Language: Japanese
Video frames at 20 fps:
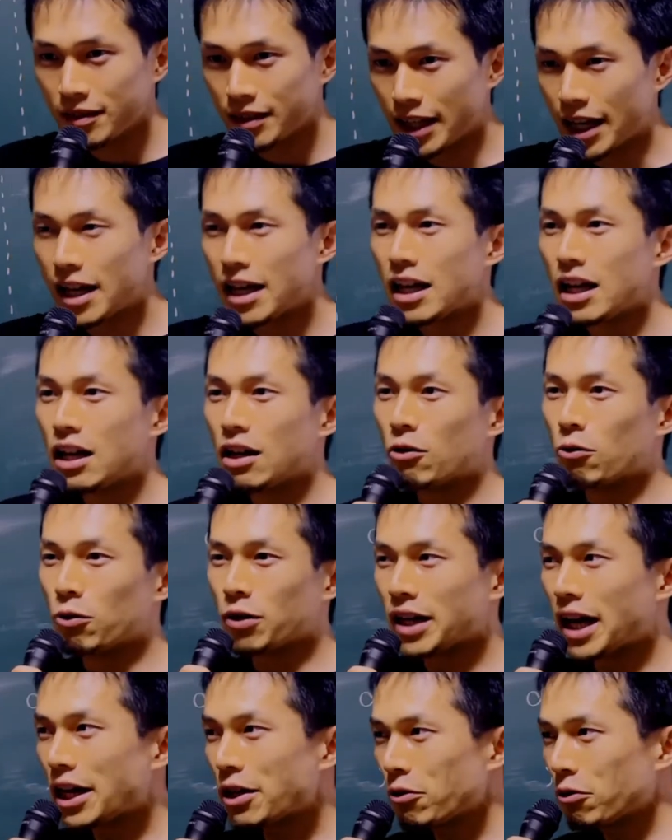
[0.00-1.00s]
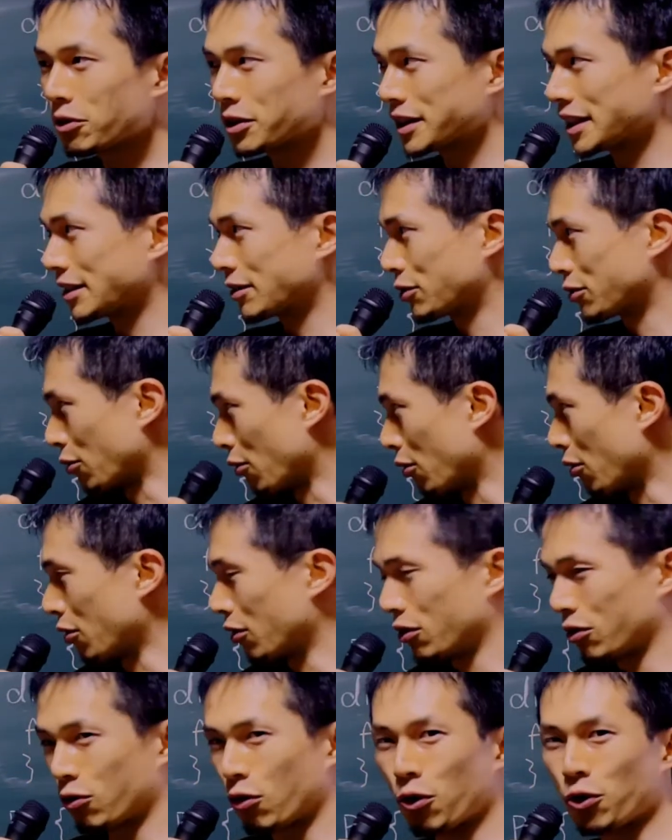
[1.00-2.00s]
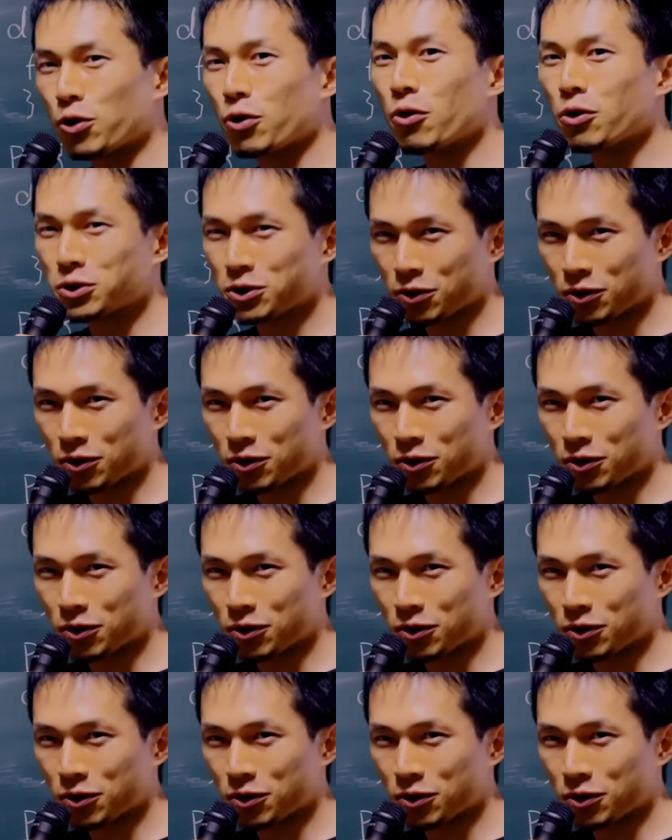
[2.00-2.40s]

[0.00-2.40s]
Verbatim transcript: で、親要素、子要